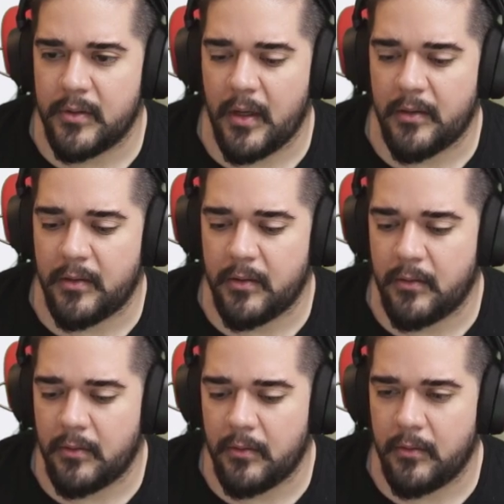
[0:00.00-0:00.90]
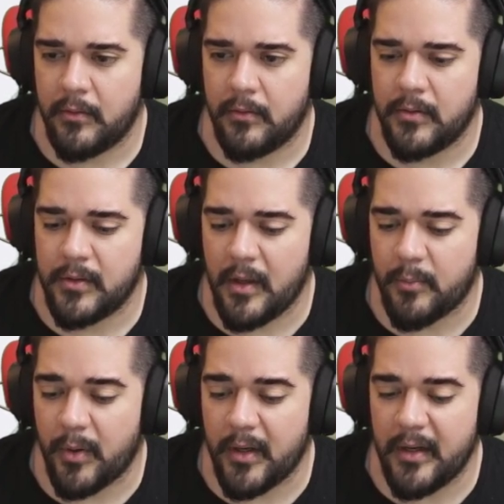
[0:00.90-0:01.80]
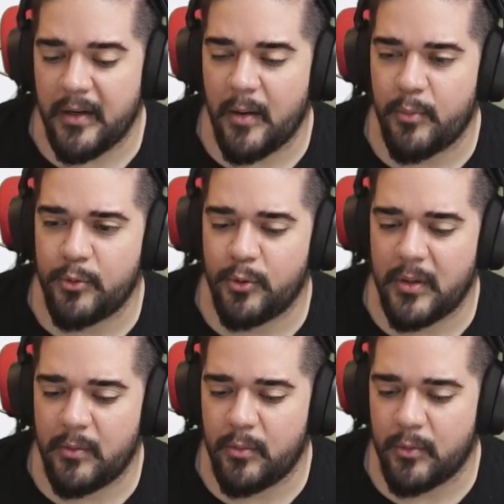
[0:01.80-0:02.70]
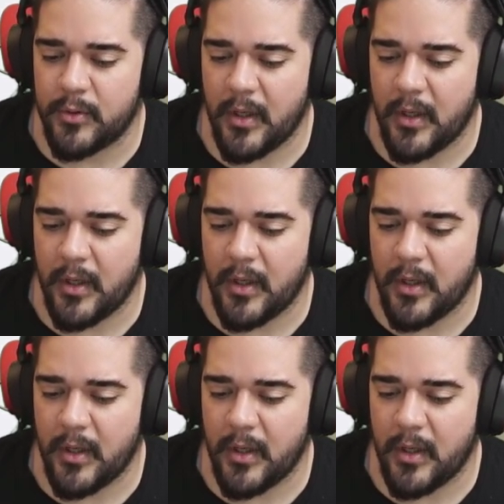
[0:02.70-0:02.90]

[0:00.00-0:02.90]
Sat. Sat. Parayla ne yapıyoruz onu da bilmiyorum.